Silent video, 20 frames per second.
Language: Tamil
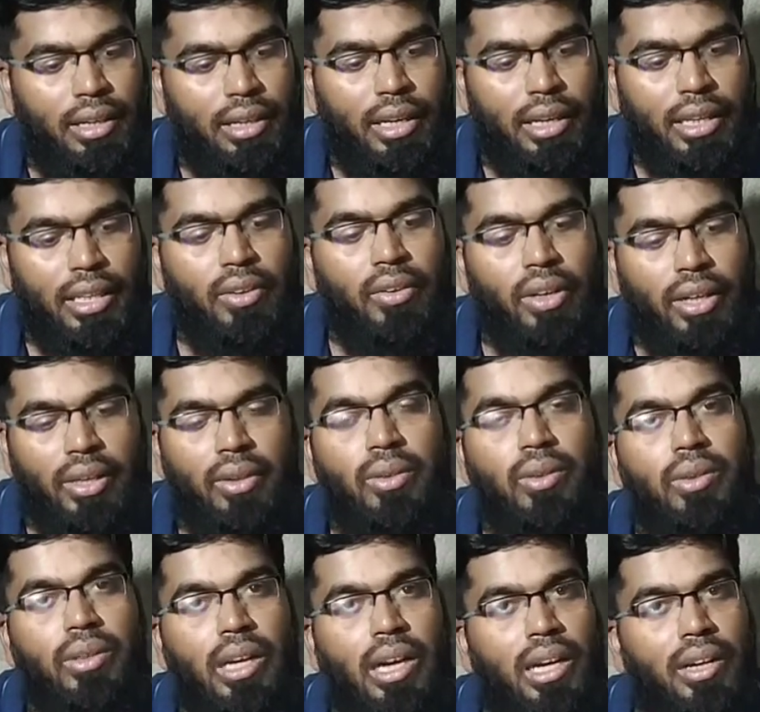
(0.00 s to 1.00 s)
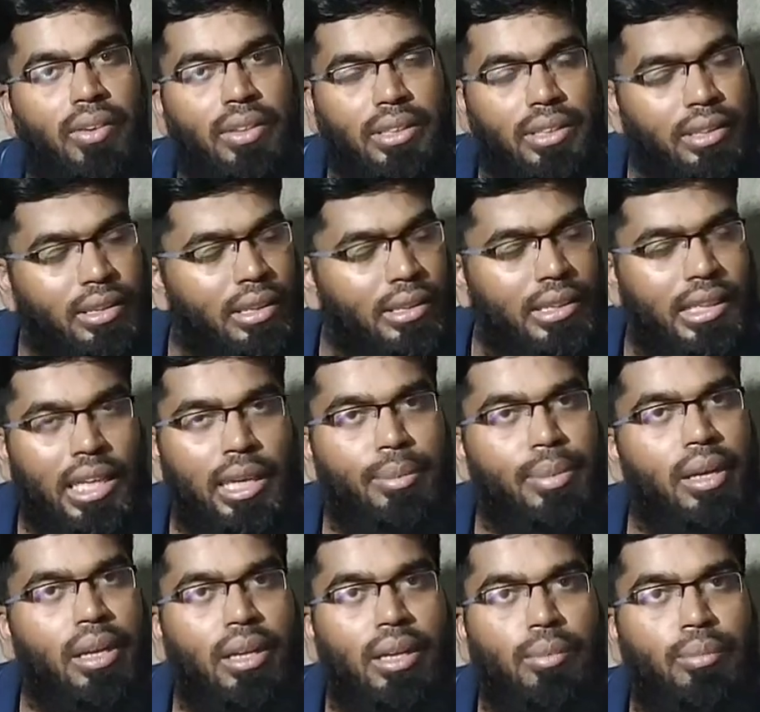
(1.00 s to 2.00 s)
நான் இது வரைக்கும் நான் வச்சுருந்த
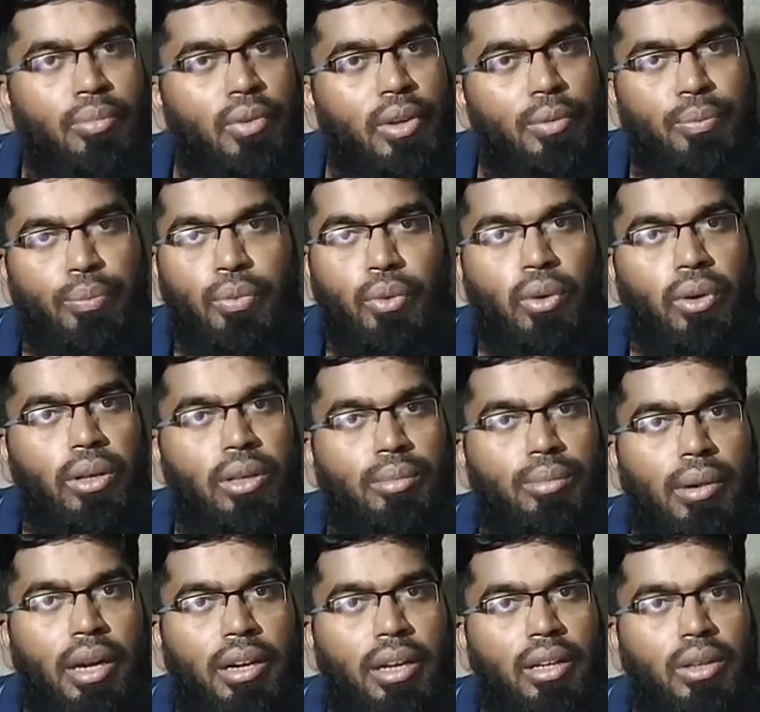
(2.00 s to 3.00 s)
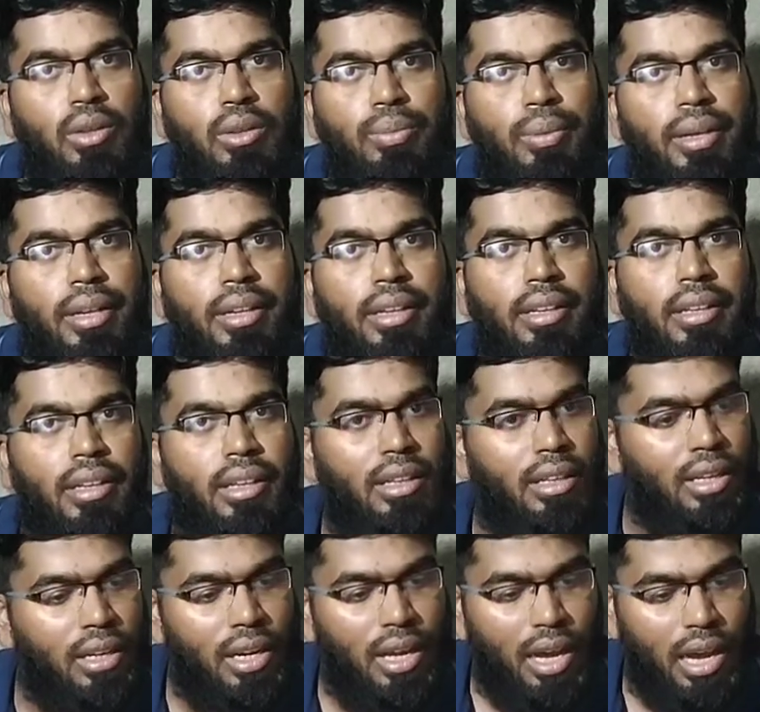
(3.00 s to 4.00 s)
ஜேபிஎல் ஃப்ளிப் ஃபோர் மாடல் யூஸ்
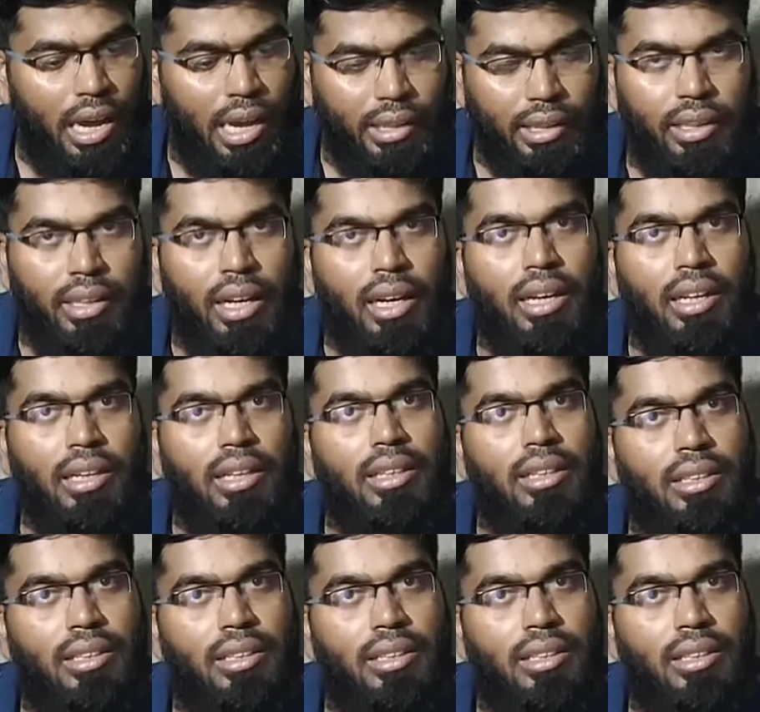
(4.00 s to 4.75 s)
பண்ணிகிட்ருக்கேன் அதுதான்